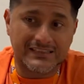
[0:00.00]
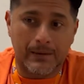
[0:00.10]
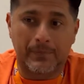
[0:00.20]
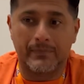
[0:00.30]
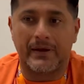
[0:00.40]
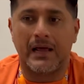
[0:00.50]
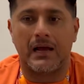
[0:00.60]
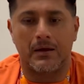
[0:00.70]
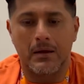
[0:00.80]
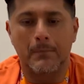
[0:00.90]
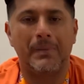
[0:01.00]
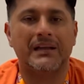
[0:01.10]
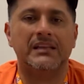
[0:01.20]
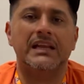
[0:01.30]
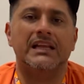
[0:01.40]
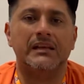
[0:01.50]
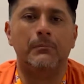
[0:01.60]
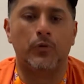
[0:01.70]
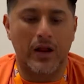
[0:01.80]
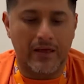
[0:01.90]
esta primera parte de la
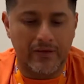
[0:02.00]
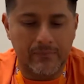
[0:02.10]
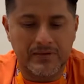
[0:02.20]
temporada.